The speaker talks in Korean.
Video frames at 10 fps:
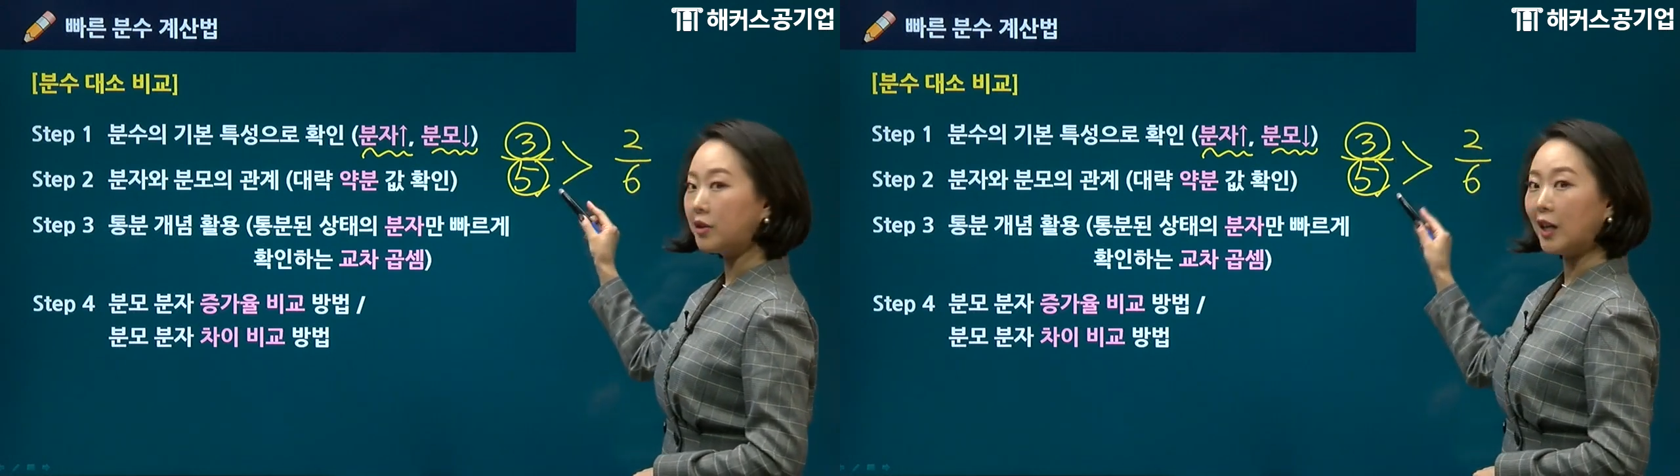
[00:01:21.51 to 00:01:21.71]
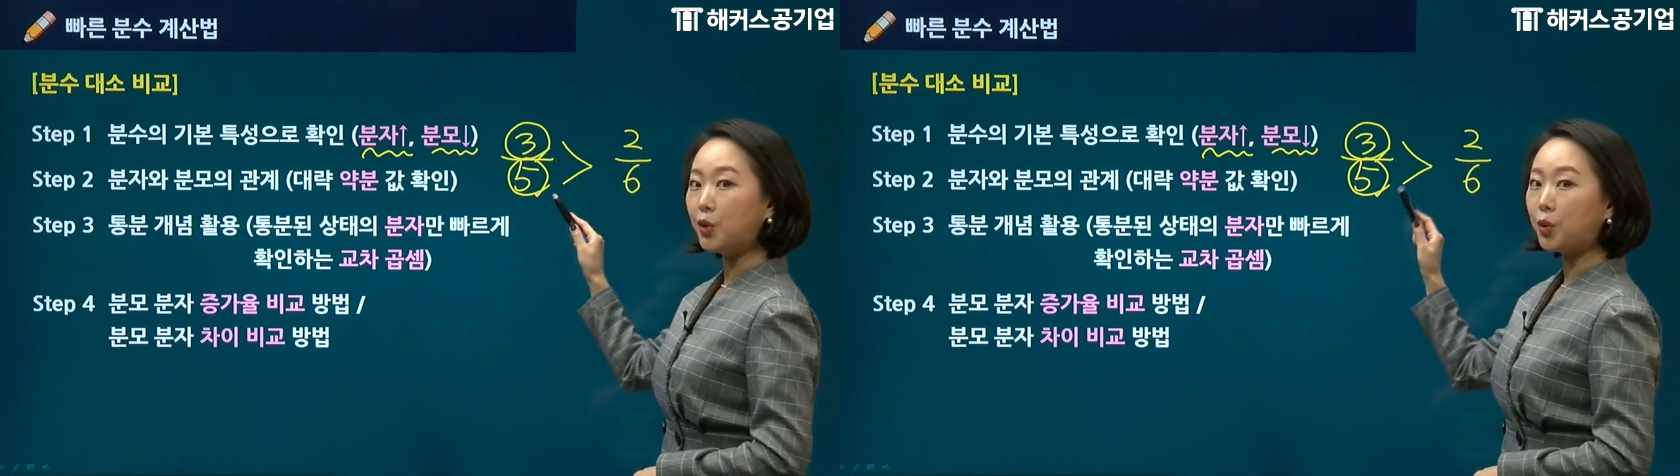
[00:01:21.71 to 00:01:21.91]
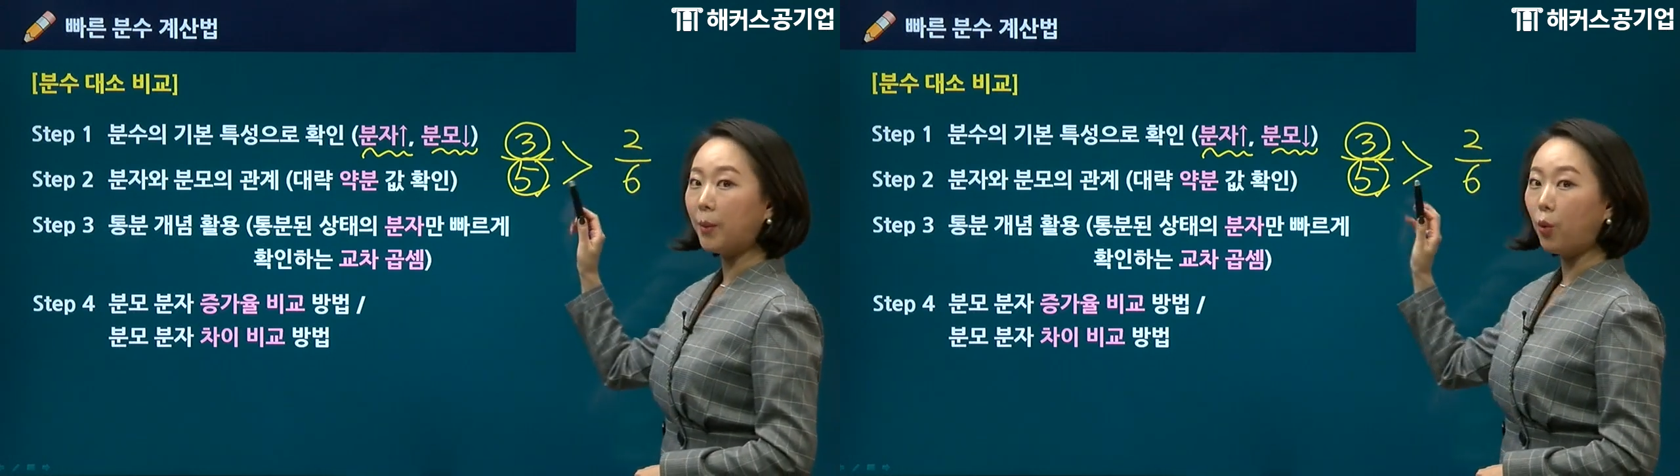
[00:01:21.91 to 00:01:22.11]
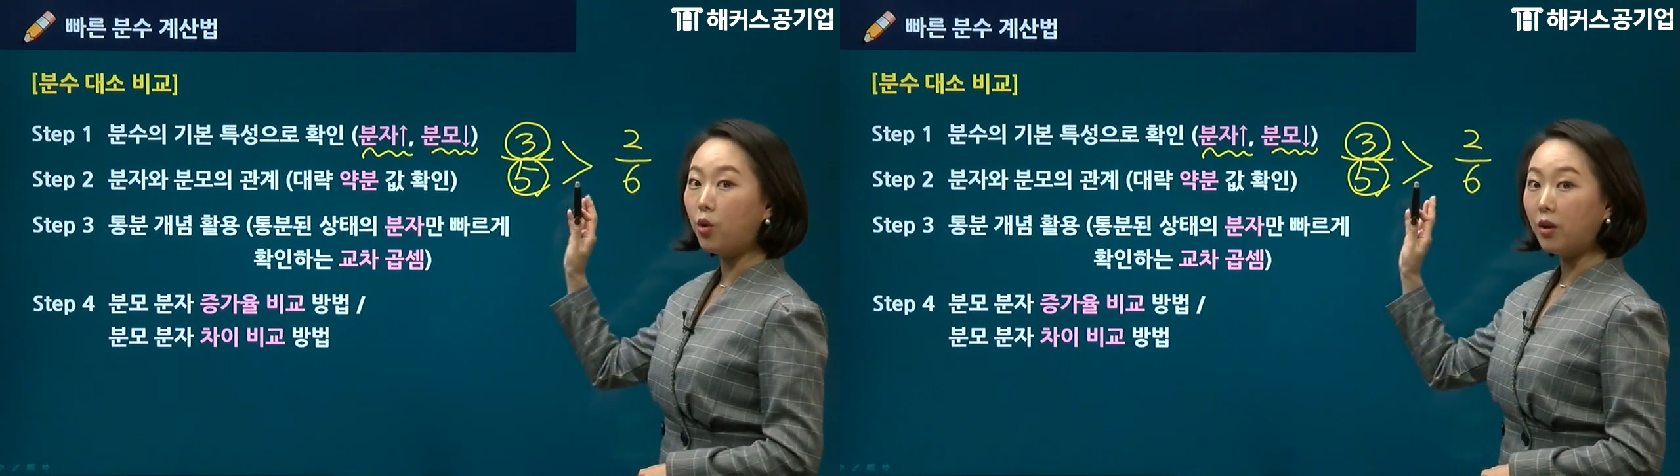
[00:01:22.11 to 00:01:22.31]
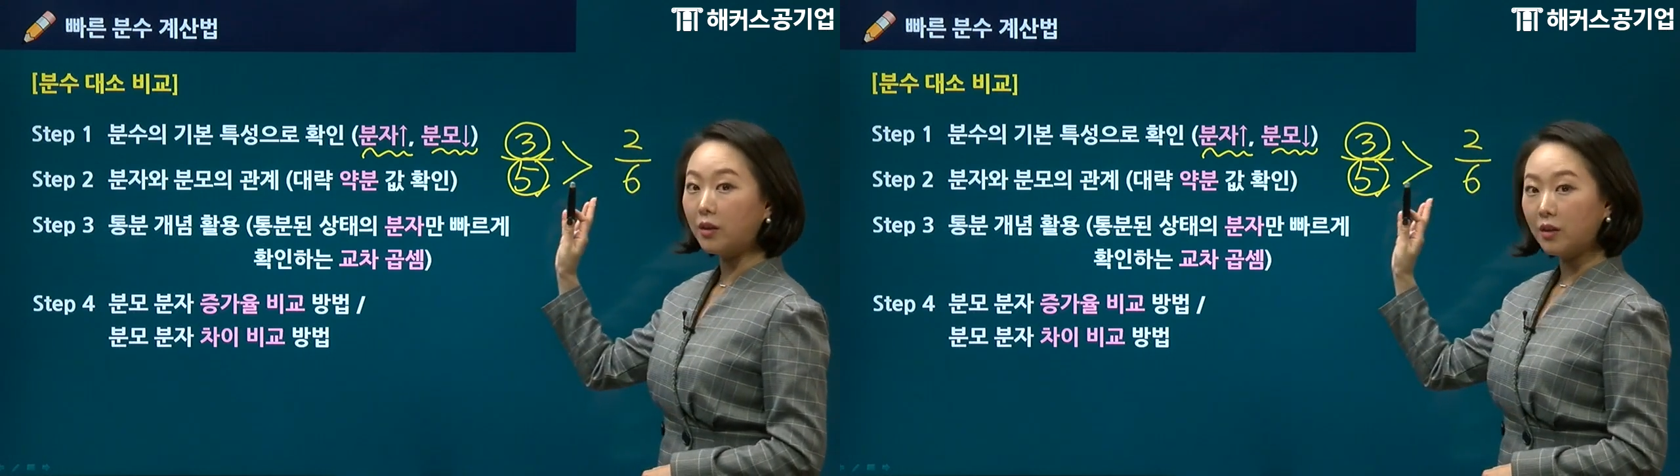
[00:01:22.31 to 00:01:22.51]
것이 한쪽에
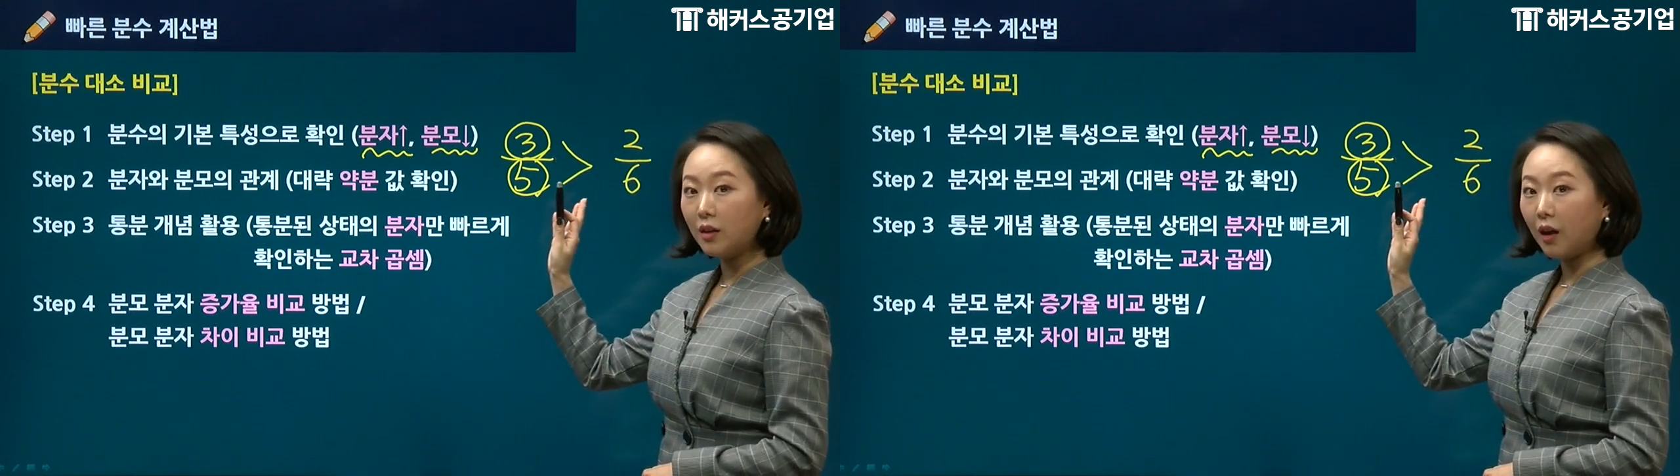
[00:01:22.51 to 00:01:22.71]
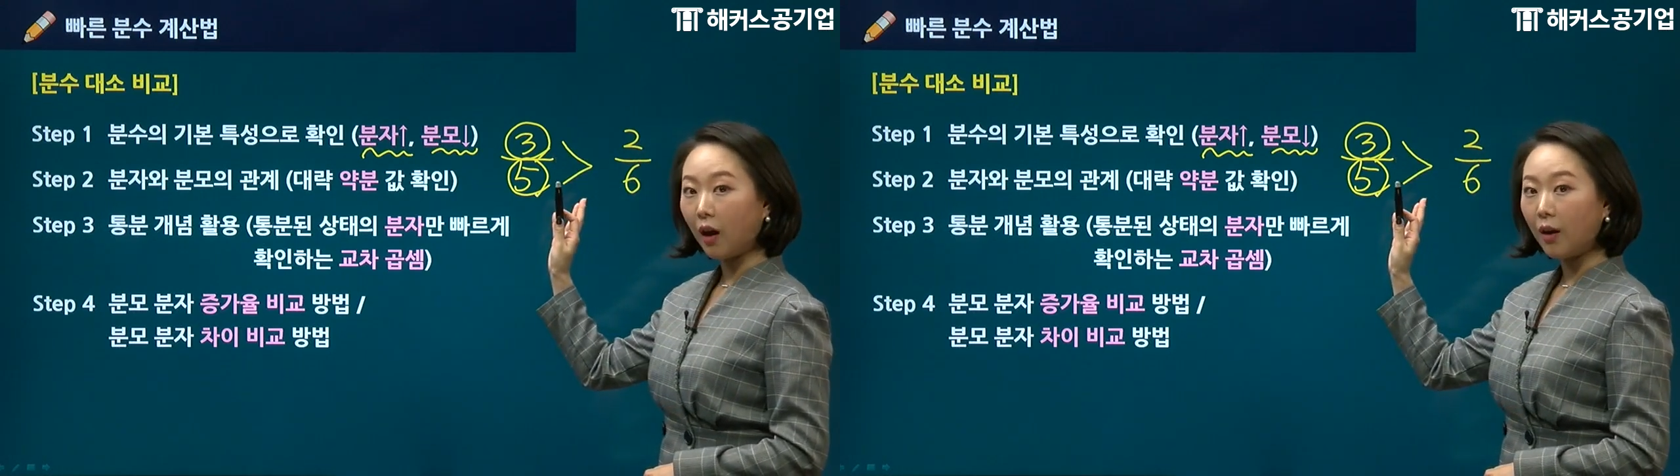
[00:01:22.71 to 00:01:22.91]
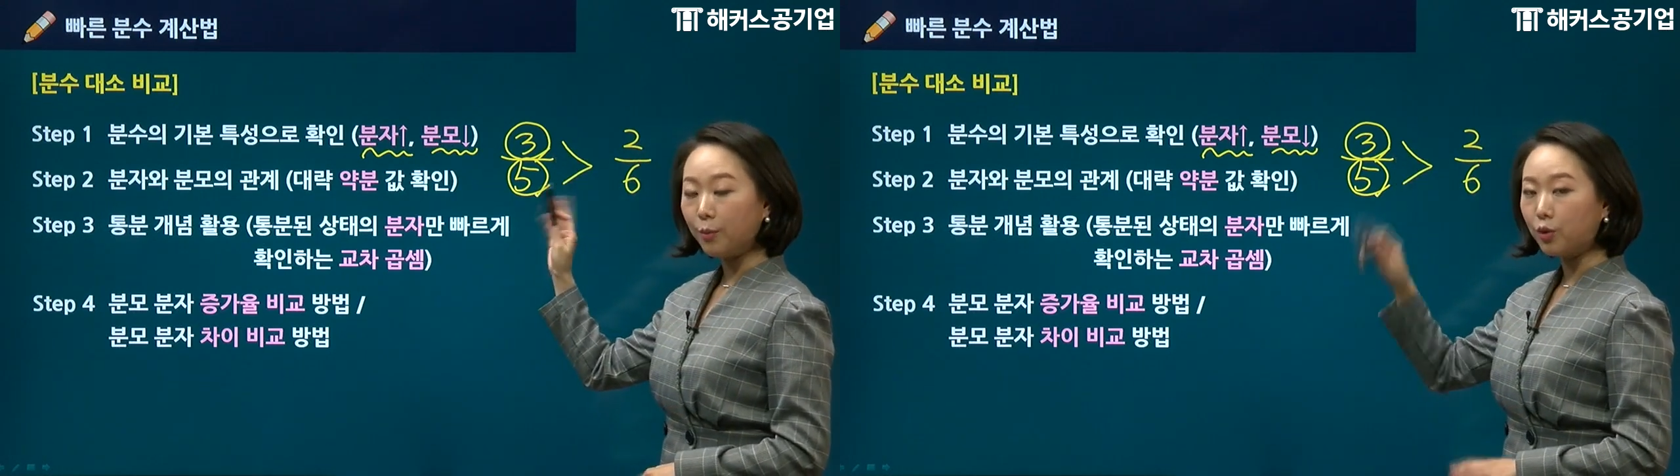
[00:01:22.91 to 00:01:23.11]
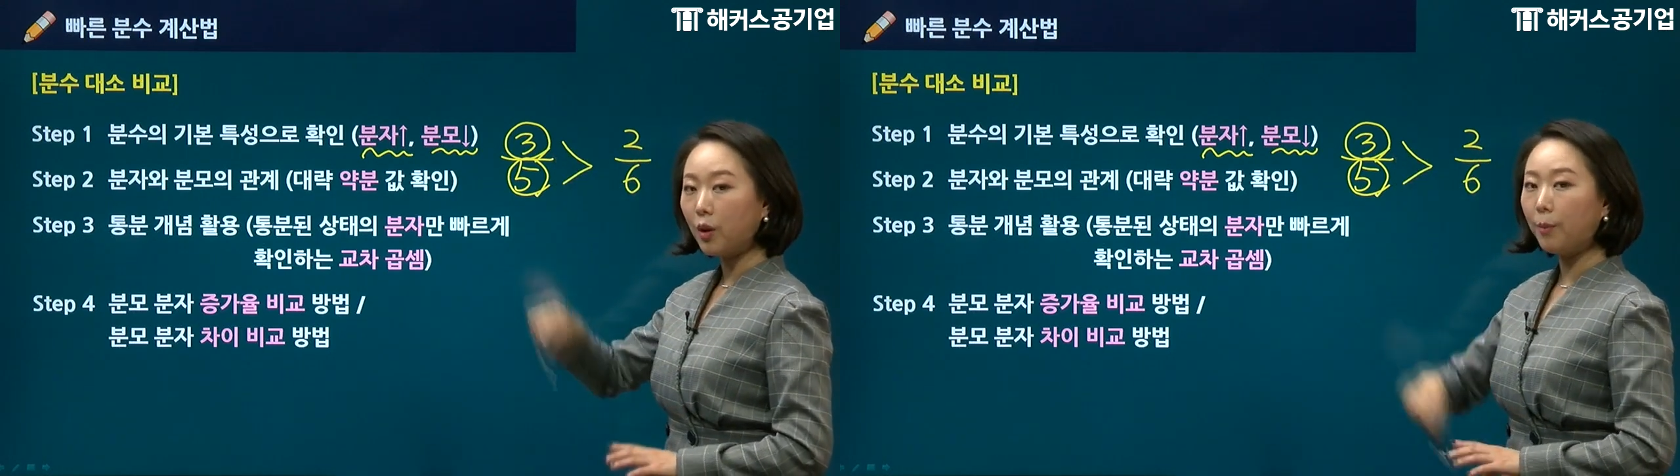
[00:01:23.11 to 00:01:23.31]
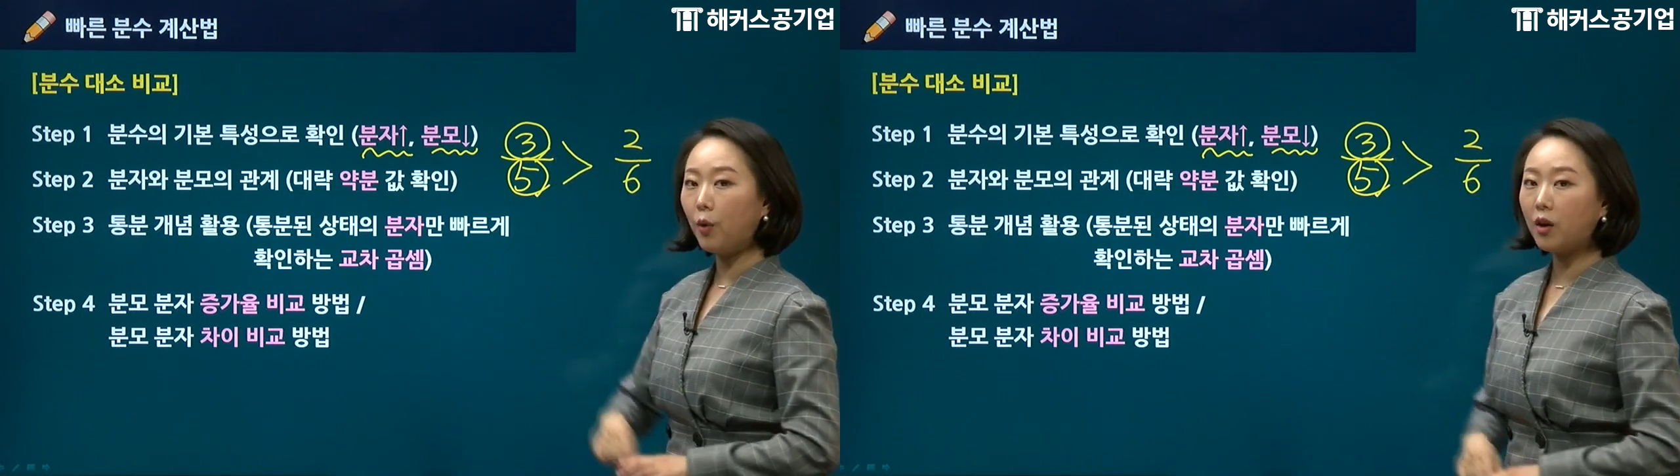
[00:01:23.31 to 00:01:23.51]
몰려
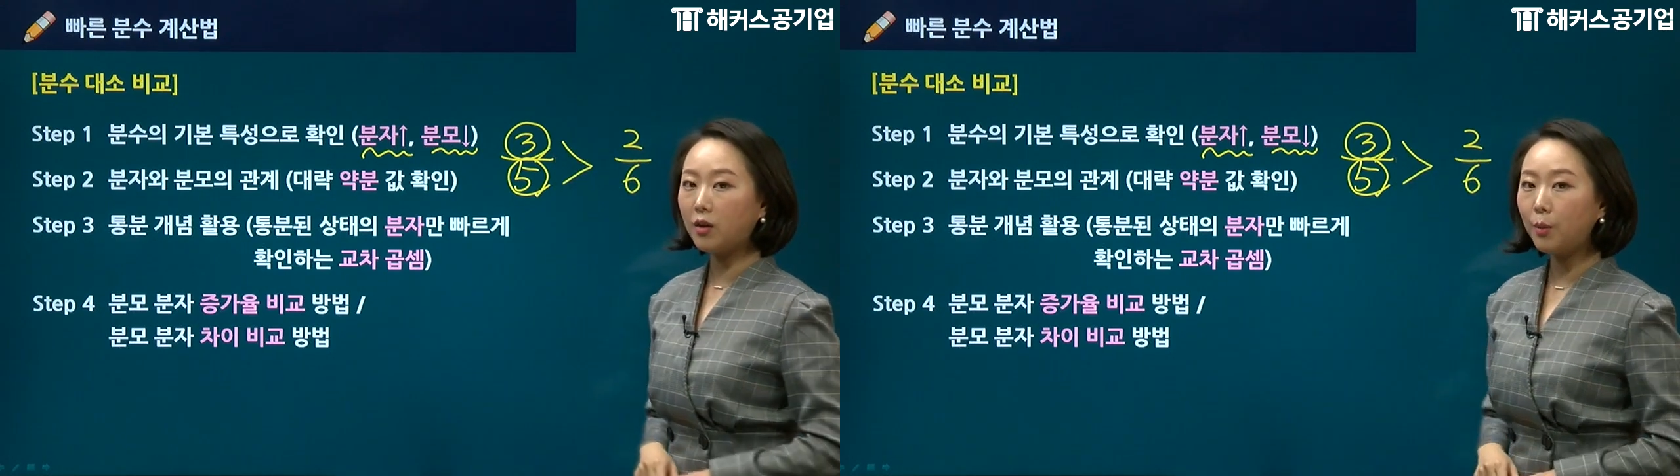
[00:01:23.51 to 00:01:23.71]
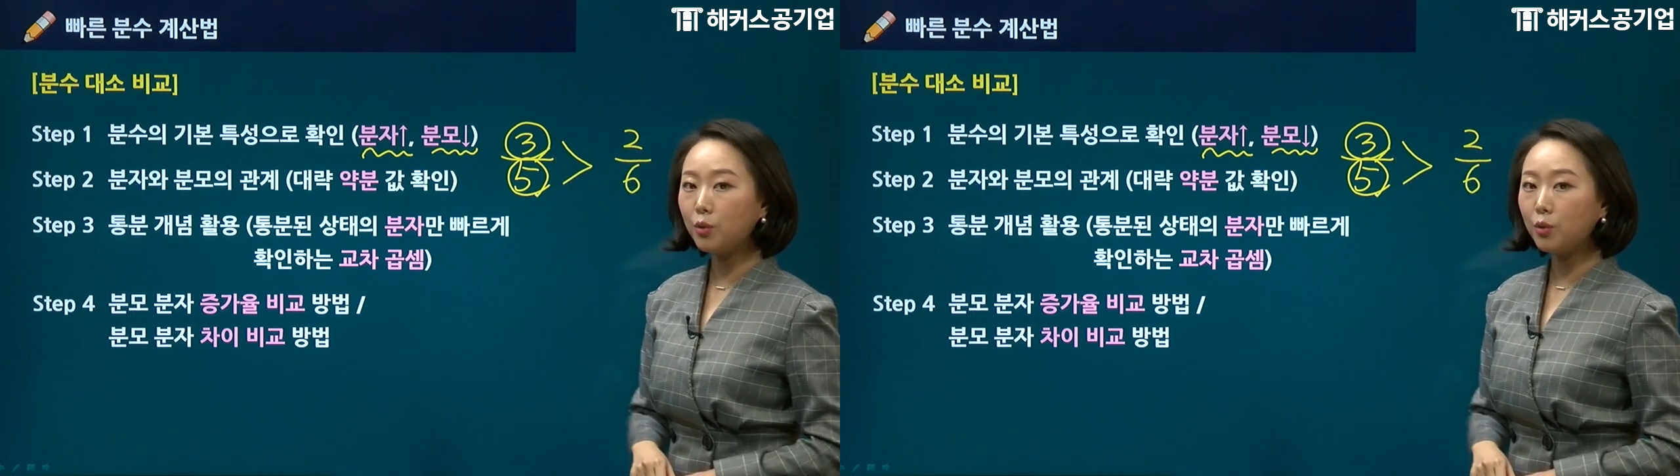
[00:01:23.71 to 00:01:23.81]
있는가부터 한번 확인해